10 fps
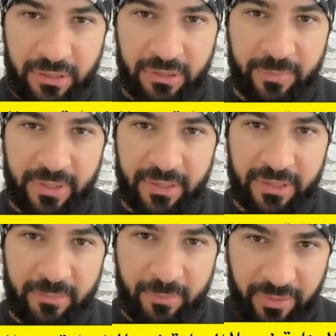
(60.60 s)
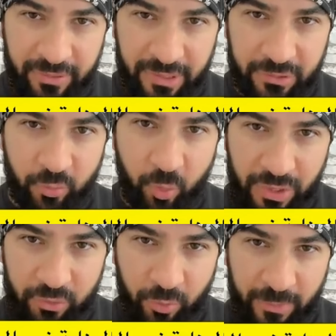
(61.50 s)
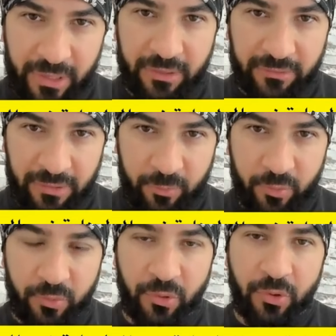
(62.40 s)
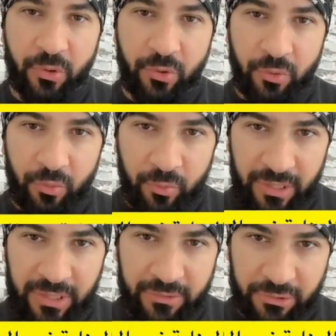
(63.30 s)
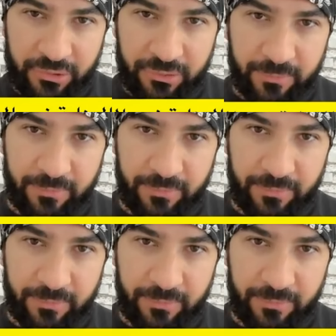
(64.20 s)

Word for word: عبارة عن مضيعة وقت ومال انتبهوا ولا أحد يغشكم